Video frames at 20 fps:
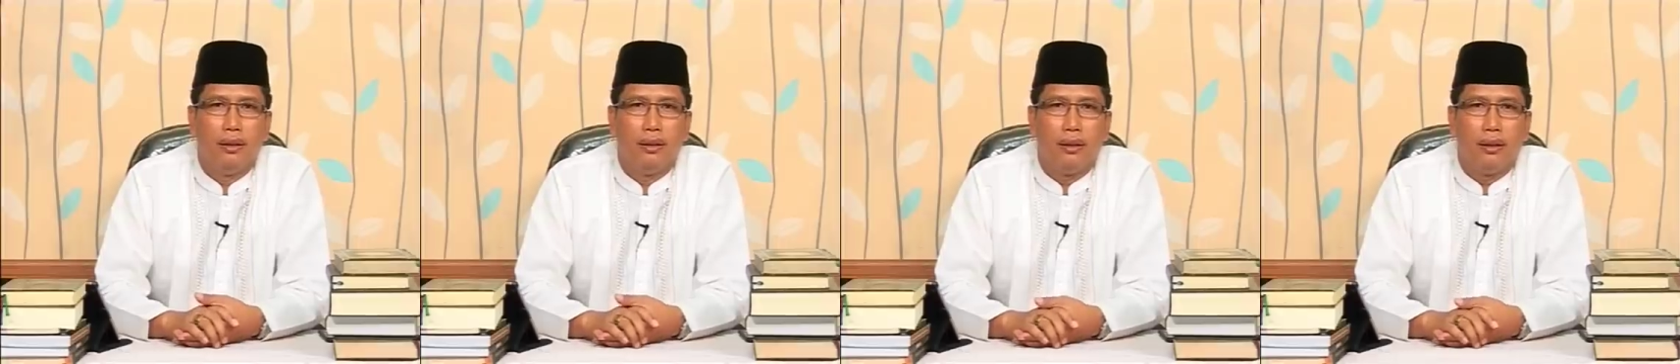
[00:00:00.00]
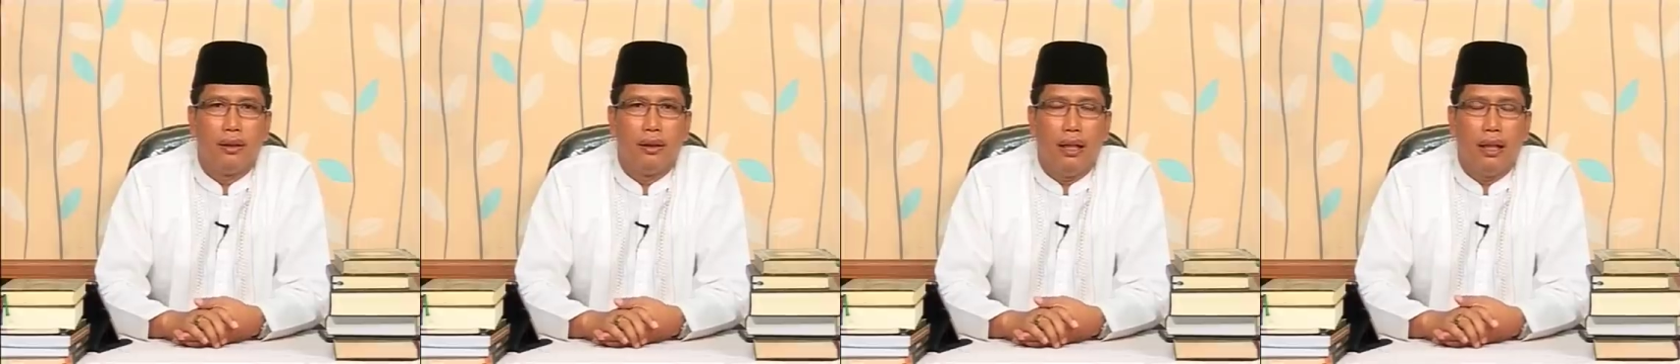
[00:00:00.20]

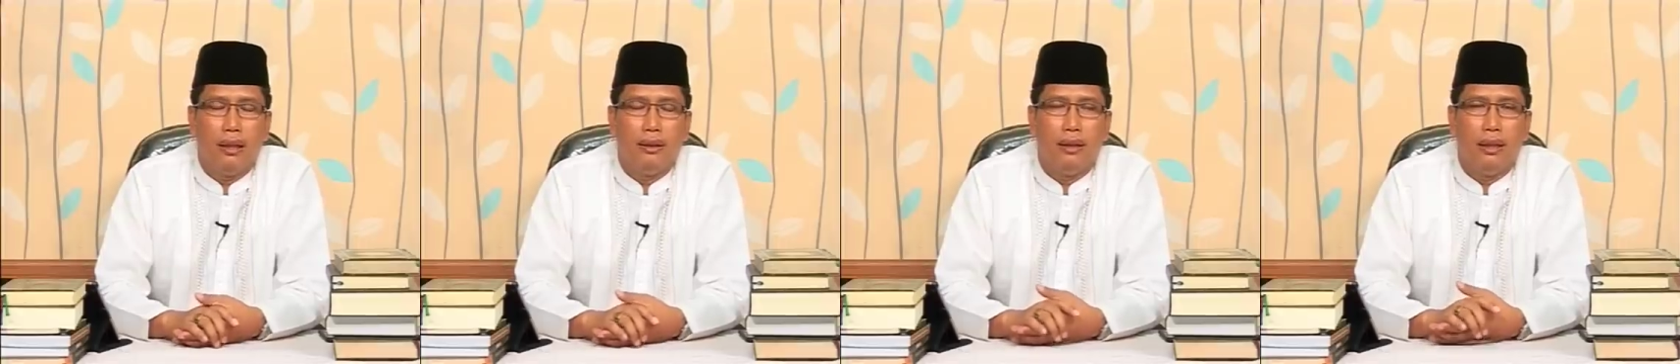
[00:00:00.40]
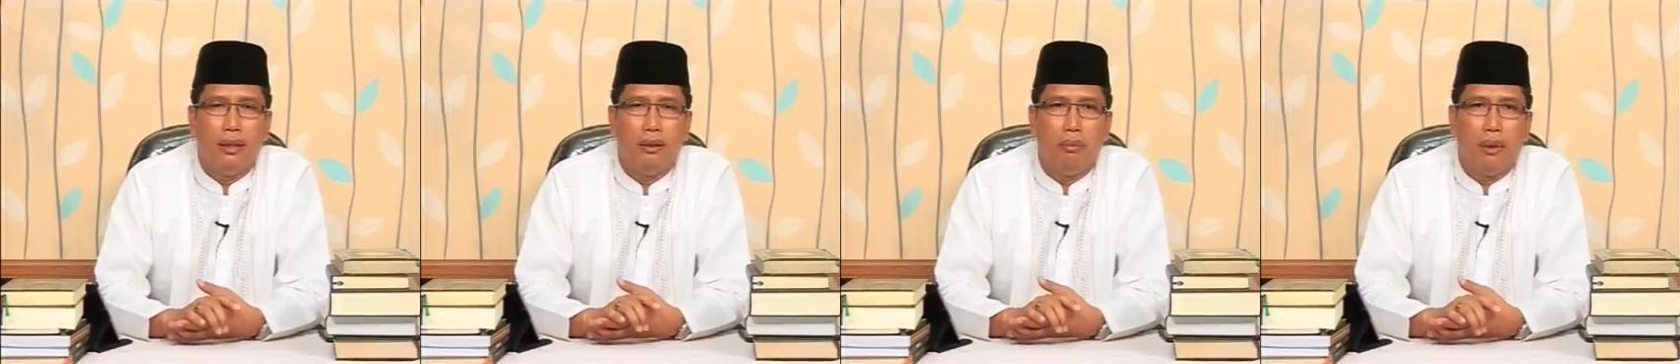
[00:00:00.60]

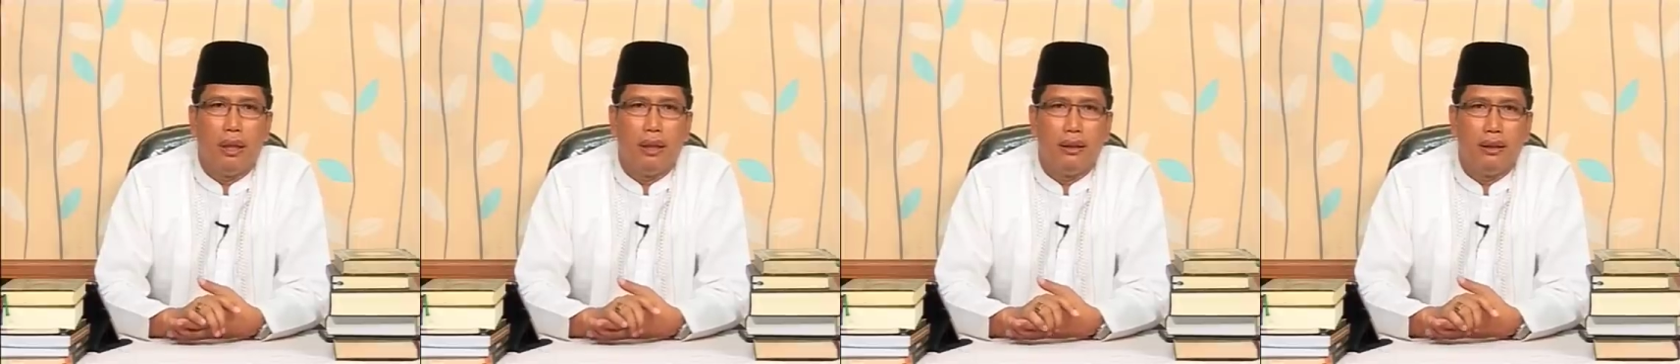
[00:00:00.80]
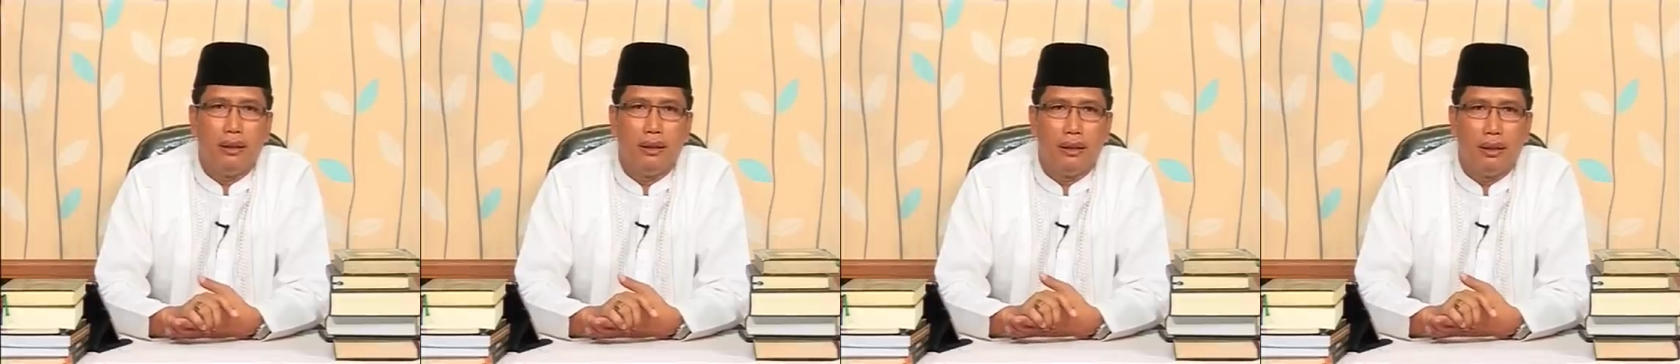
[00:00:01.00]

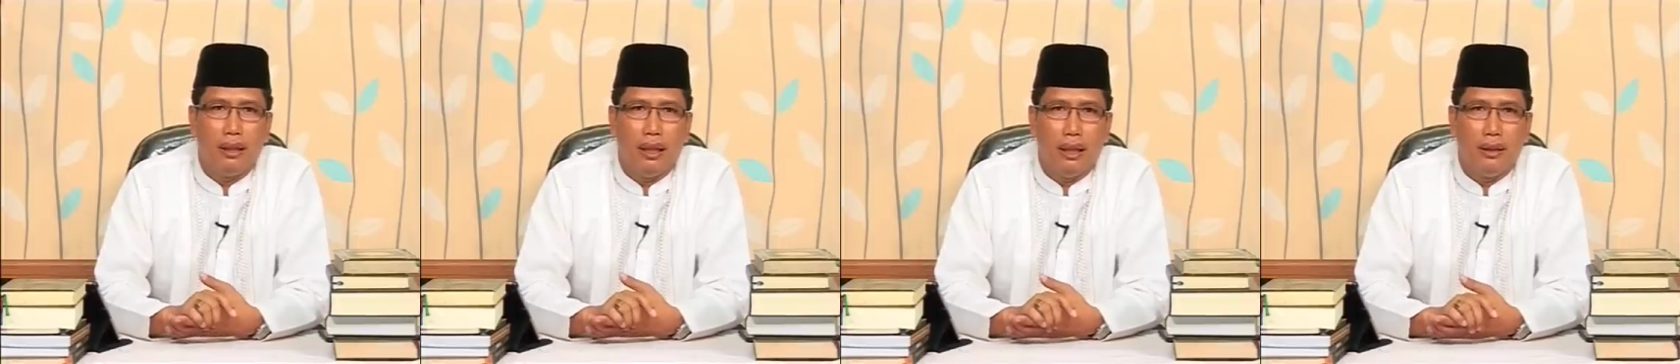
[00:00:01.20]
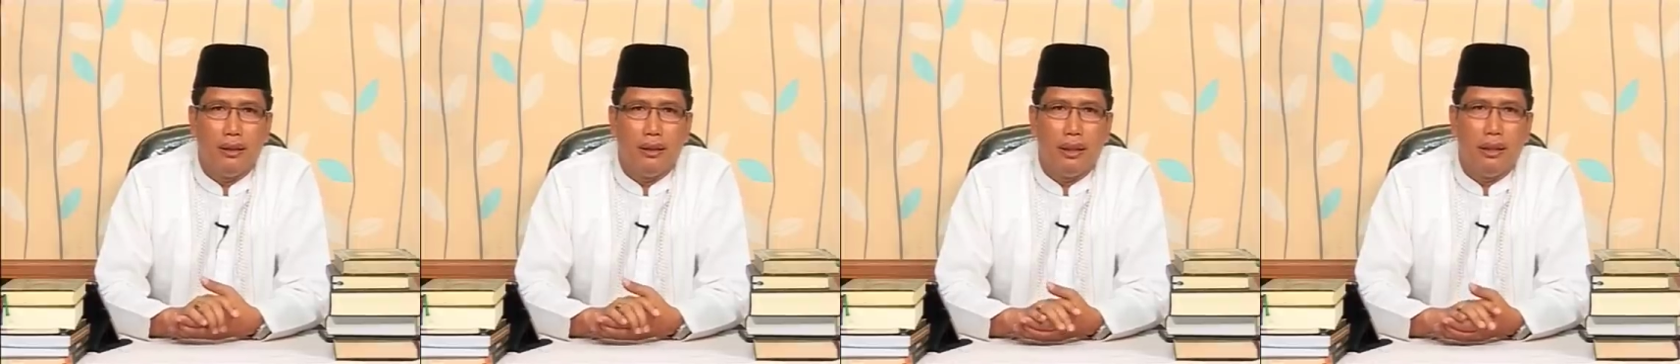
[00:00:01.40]

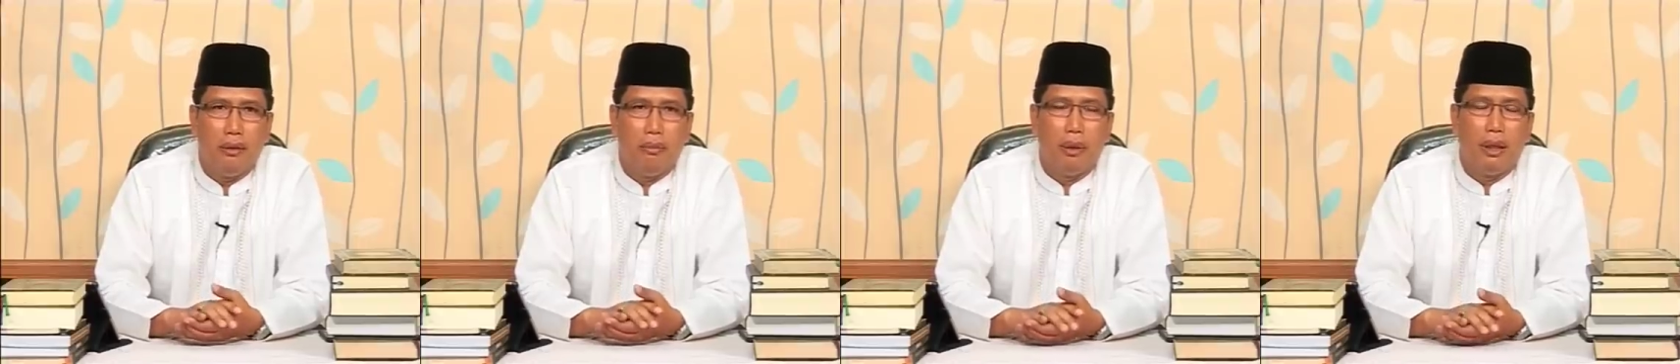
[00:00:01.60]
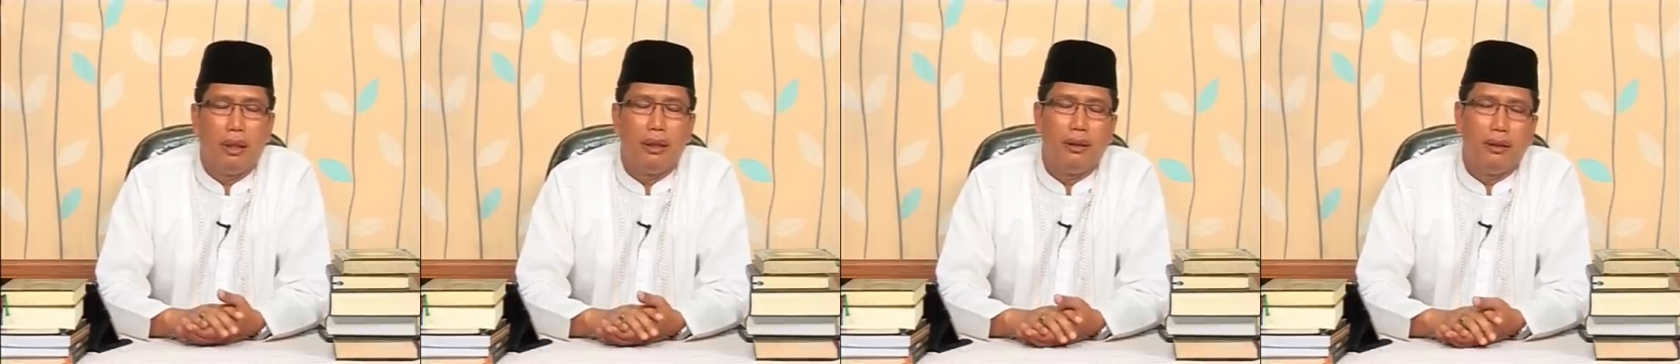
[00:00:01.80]

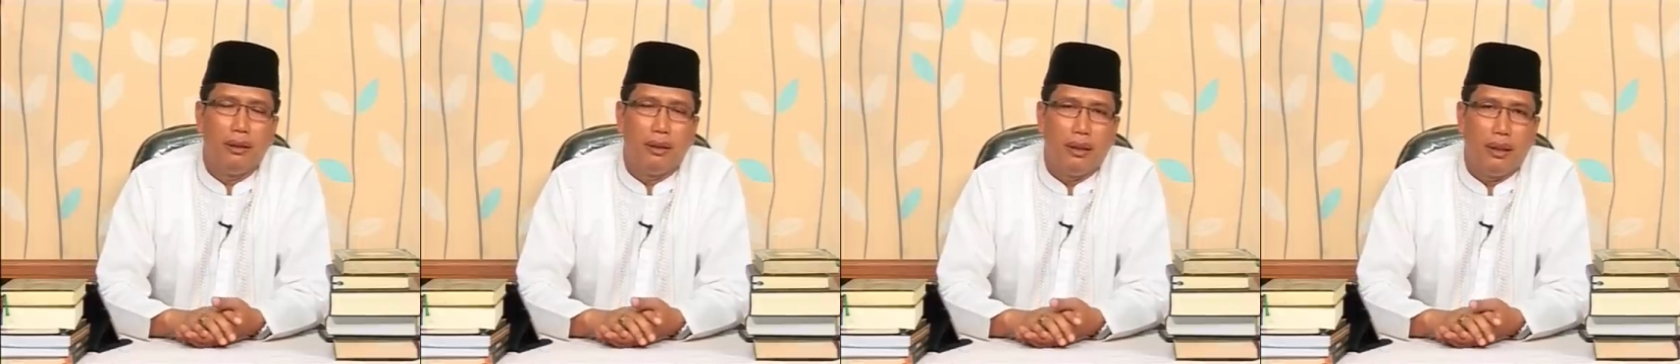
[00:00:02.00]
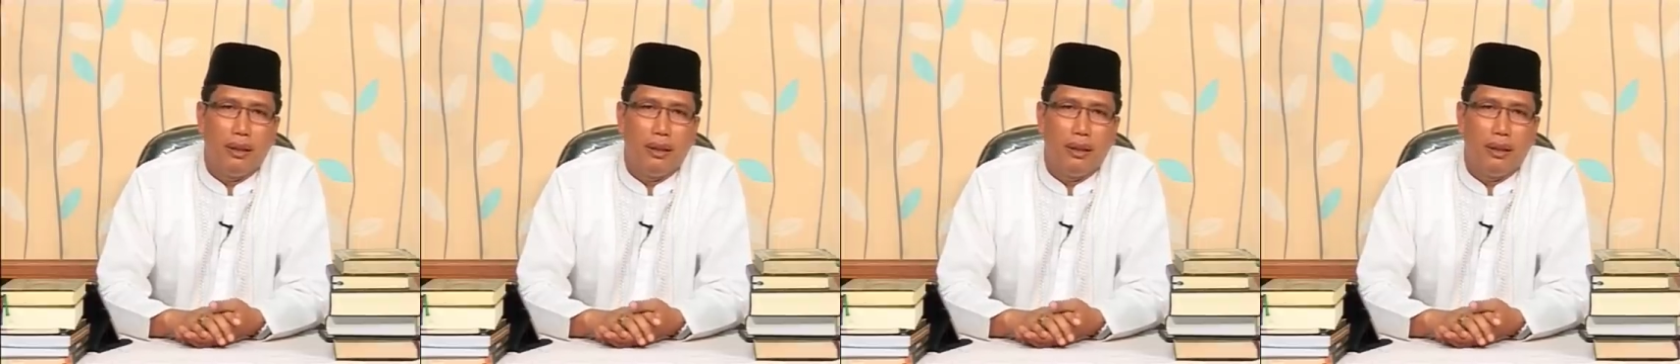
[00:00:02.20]
keajaiban-keajaiban,